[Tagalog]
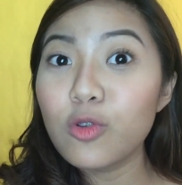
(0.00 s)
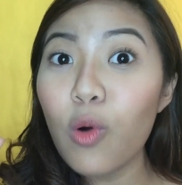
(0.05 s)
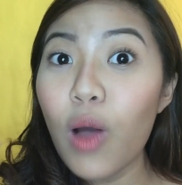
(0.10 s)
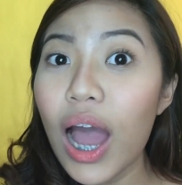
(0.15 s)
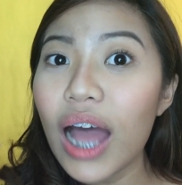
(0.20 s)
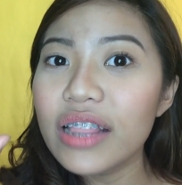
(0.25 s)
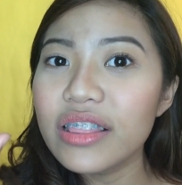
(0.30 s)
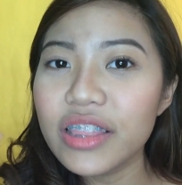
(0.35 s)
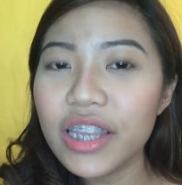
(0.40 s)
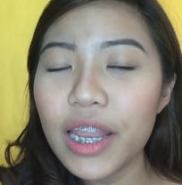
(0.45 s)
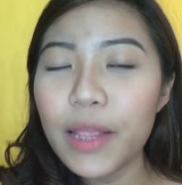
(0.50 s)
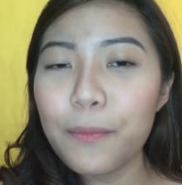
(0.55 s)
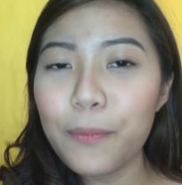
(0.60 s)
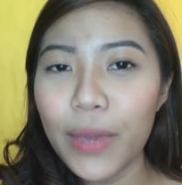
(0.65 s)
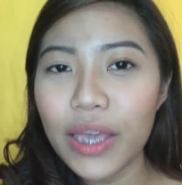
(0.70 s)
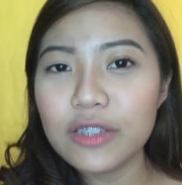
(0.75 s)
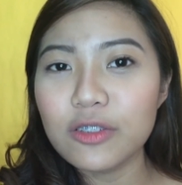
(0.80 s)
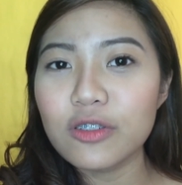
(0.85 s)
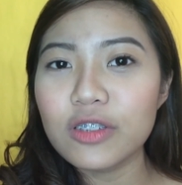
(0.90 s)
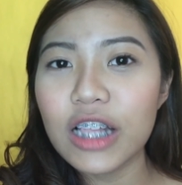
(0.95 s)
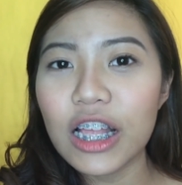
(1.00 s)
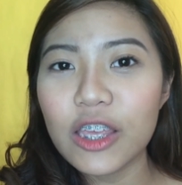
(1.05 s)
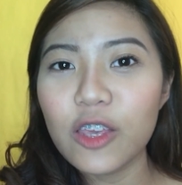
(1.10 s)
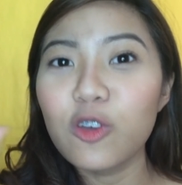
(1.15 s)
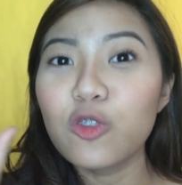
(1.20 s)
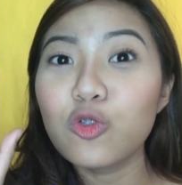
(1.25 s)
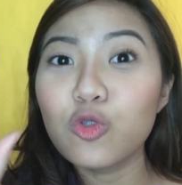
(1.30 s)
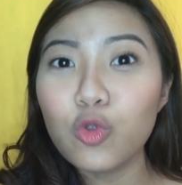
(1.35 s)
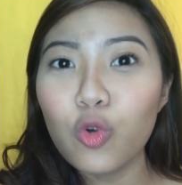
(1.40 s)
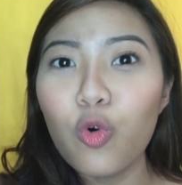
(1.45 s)
200 pesos lang
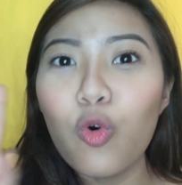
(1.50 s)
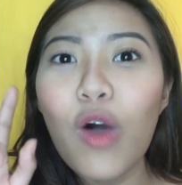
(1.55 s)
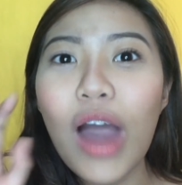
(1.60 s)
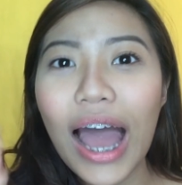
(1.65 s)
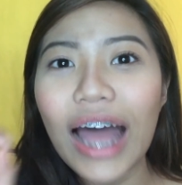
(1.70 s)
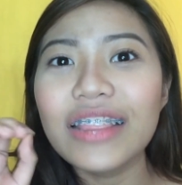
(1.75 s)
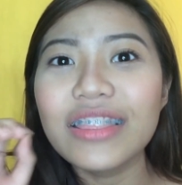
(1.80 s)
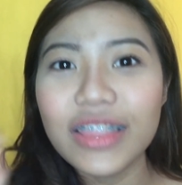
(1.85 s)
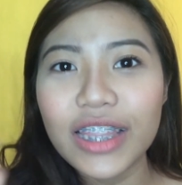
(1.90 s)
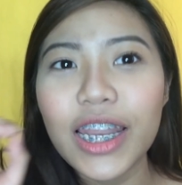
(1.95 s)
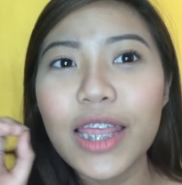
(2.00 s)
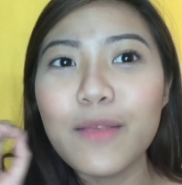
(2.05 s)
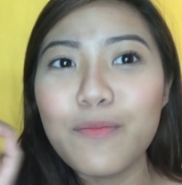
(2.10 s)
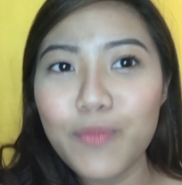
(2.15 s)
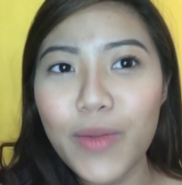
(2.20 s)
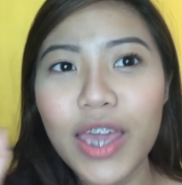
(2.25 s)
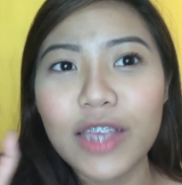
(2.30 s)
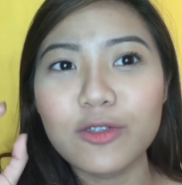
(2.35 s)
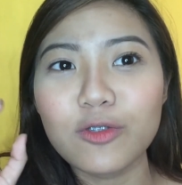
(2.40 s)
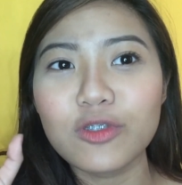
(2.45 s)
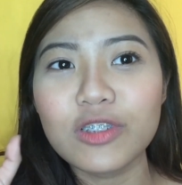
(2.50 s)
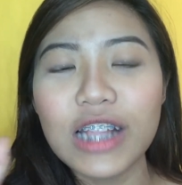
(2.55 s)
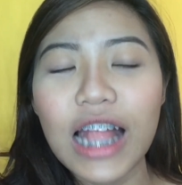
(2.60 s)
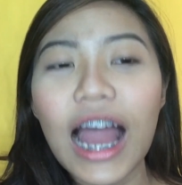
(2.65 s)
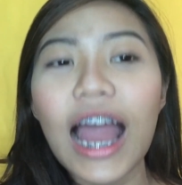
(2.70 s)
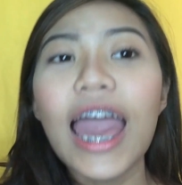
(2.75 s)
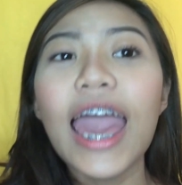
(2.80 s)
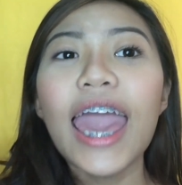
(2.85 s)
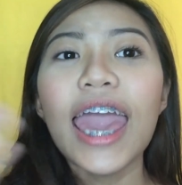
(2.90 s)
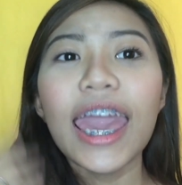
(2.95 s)
yung 200 pesos
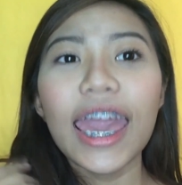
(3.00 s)
lang.